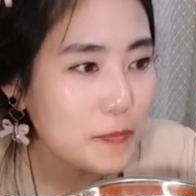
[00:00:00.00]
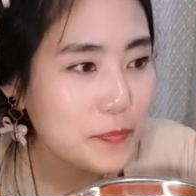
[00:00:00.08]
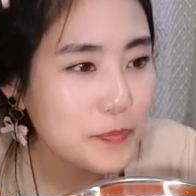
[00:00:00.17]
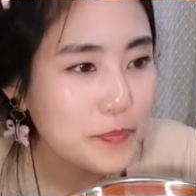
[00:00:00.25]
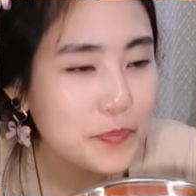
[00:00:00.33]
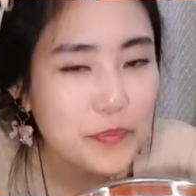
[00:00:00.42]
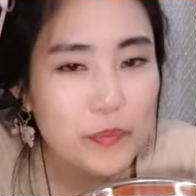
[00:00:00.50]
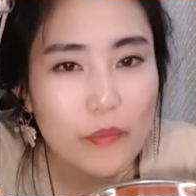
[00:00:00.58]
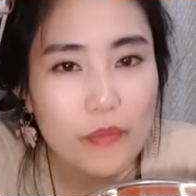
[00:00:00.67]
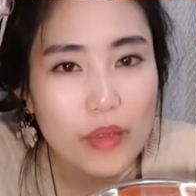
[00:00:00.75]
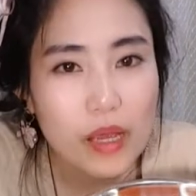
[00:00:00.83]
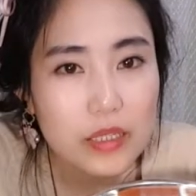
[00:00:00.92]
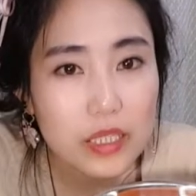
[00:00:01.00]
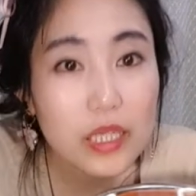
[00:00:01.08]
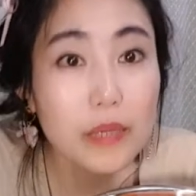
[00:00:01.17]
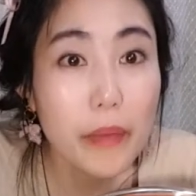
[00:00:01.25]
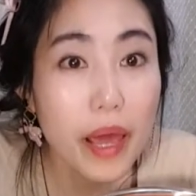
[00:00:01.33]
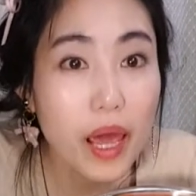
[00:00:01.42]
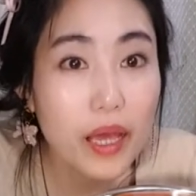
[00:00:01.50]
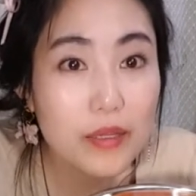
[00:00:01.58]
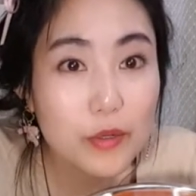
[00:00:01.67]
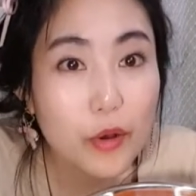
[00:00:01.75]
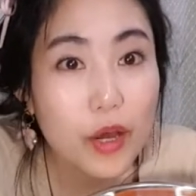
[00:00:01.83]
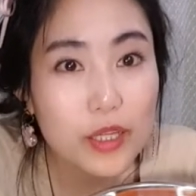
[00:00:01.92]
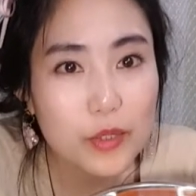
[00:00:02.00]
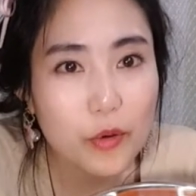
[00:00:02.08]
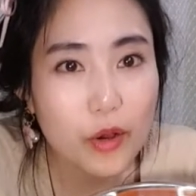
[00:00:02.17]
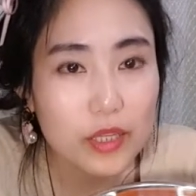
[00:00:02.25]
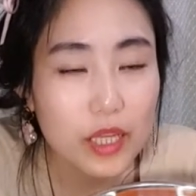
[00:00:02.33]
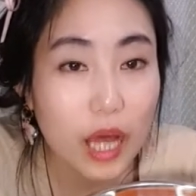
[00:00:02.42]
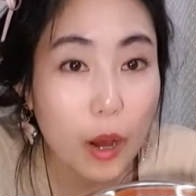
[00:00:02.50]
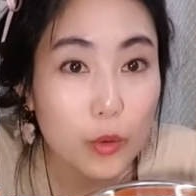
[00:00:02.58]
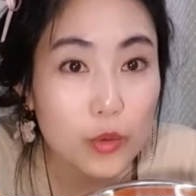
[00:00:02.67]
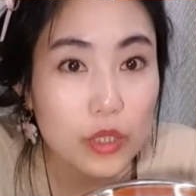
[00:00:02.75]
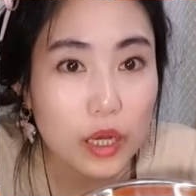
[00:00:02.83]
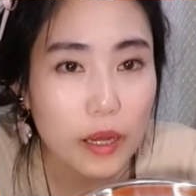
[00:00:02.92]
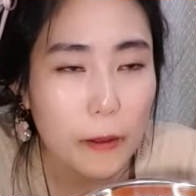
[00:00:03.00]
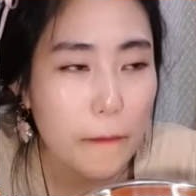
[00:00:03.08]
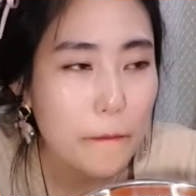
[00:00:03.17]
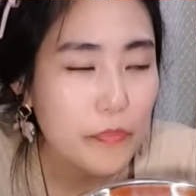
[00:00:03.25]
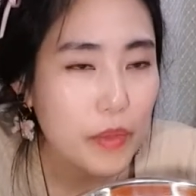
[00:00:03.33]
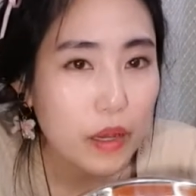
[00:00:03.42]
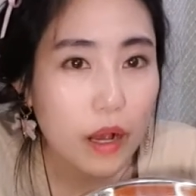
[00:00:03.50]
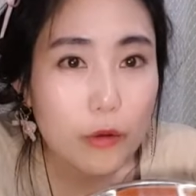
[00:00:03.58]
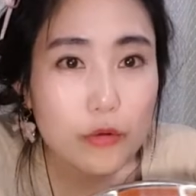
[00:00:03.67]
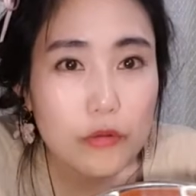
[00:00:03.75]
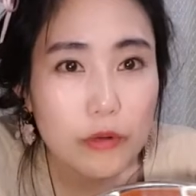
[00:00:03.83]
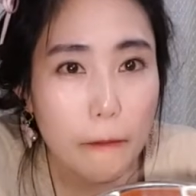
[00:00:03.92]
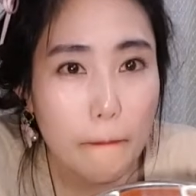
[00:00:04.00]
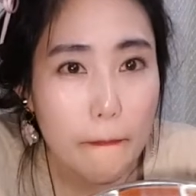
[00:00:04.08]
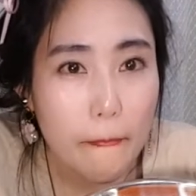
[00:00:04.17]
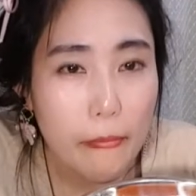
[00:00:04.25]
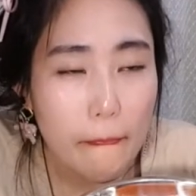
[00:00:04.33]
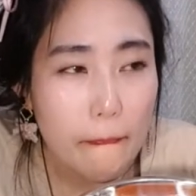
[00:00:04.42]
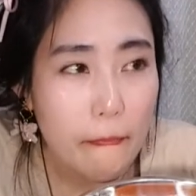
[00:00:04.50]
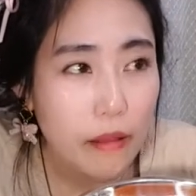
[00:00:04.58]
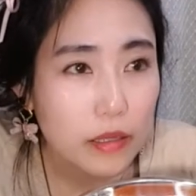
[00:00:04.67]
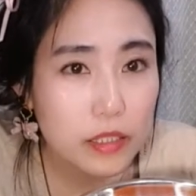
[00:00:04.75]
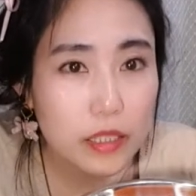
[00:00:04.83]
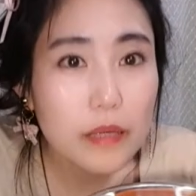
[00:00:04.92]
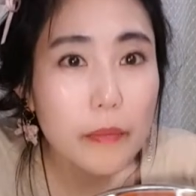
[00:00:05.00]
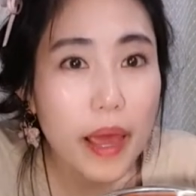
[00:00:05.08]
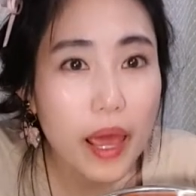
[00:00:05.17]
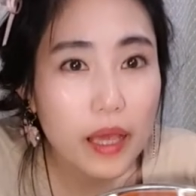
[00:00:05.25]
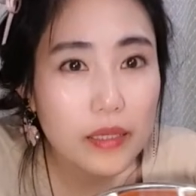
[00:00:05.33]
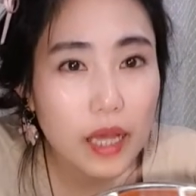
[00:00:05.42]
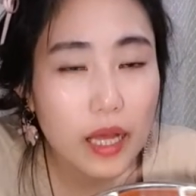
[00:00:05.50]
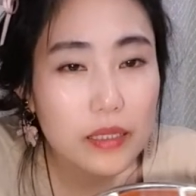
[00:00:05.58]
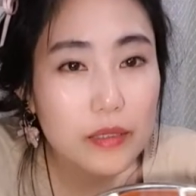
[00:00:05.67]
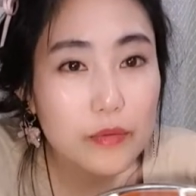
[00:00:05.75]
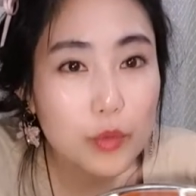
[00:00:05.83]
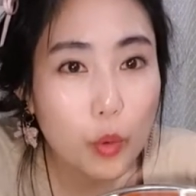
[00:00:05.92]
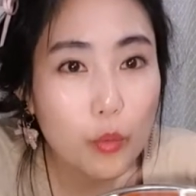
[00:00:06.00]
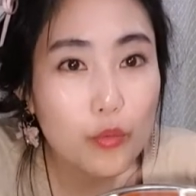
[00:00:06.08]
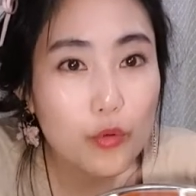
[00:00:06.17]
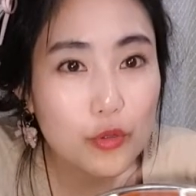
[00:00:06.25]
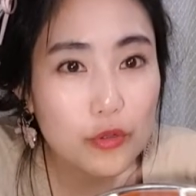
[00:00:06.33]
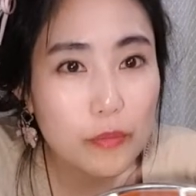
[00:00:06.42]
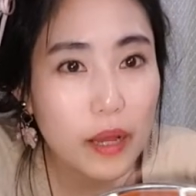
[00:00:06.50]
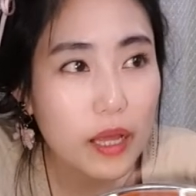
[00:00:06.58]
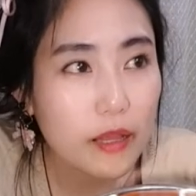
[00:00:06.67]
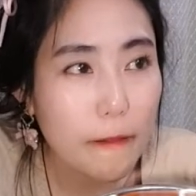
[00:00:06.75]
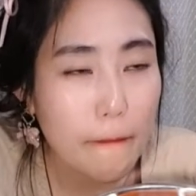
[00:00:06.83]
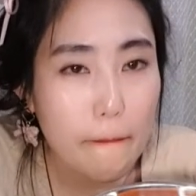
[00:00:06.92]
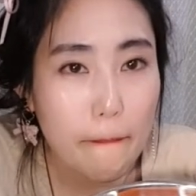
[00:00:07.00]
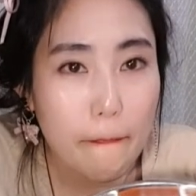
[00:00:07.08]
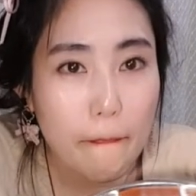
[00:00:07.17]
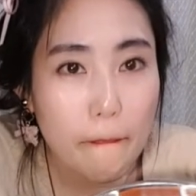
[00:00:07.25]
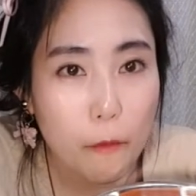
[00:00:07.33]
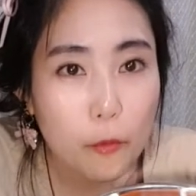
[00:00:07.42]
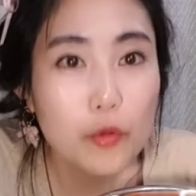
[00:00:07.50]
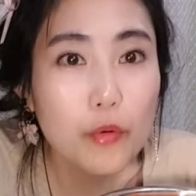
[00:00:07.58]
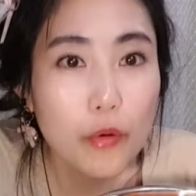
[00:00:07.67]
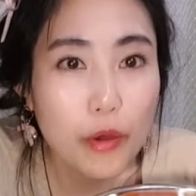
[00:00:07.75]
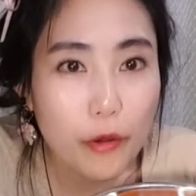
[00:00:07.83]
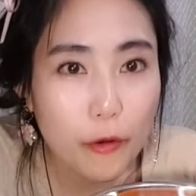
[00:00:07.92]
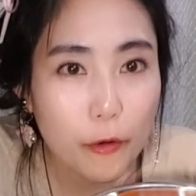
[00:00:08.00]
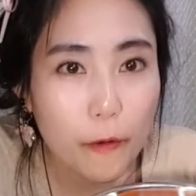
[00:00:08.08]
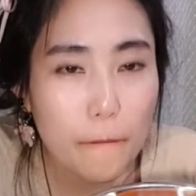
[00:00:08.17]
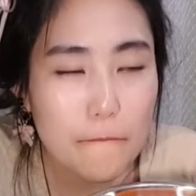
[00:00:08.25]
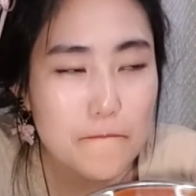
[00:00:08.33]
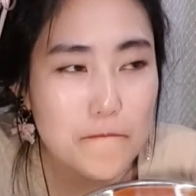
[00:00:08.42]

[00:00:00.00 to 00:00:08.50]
음, 심해에 들어가 있는 것 같아 나 혼자. 갖고 심해에 사는 동물들만 오는 거예요.